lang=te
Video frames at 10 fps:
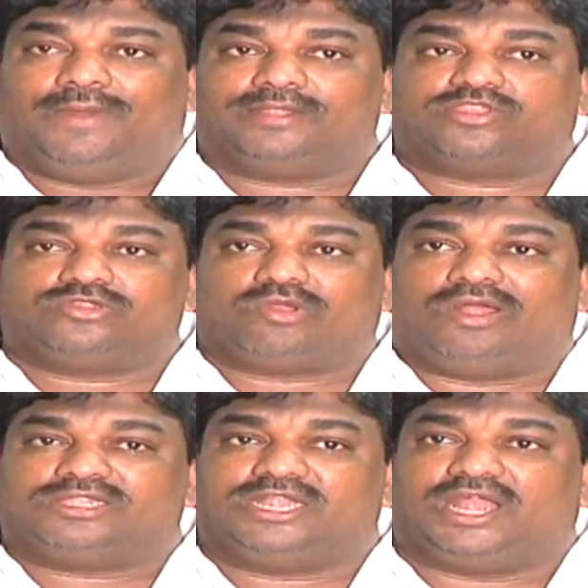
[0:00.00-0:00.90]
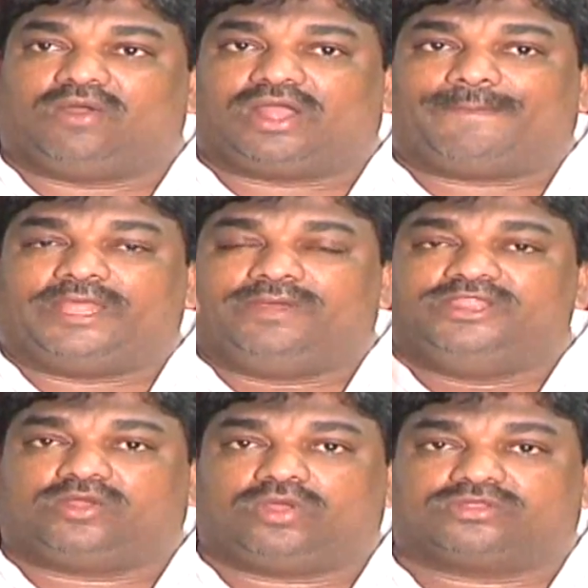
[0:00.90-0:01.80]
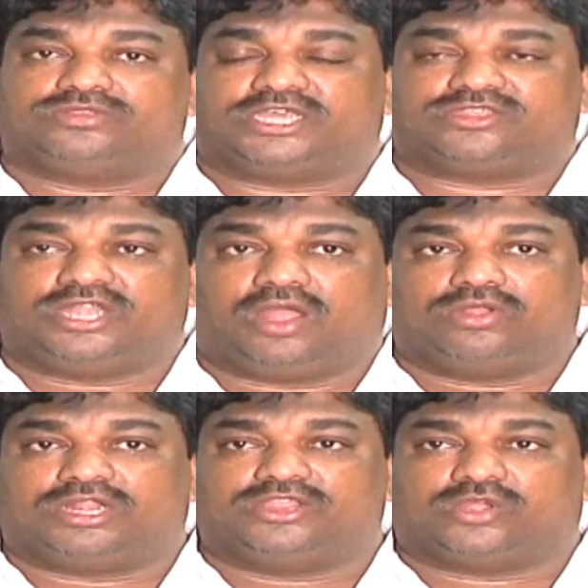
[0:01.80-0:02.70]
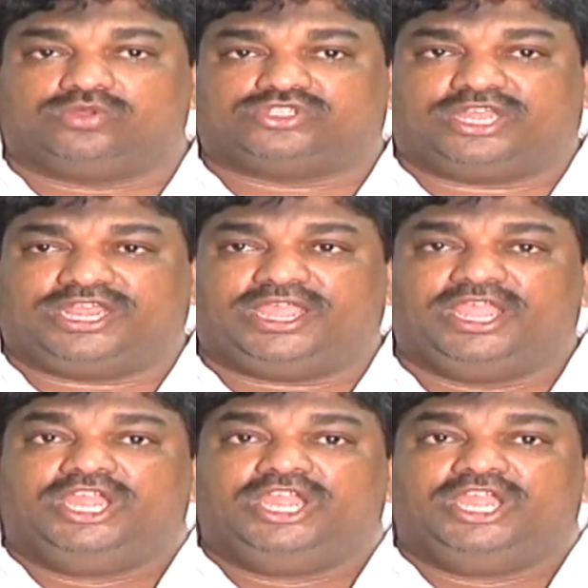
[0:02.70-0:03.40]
మొత్తం టోటల్గా ఒక పది మంది చెత్తనా కొడుకులంతా కూర్చొని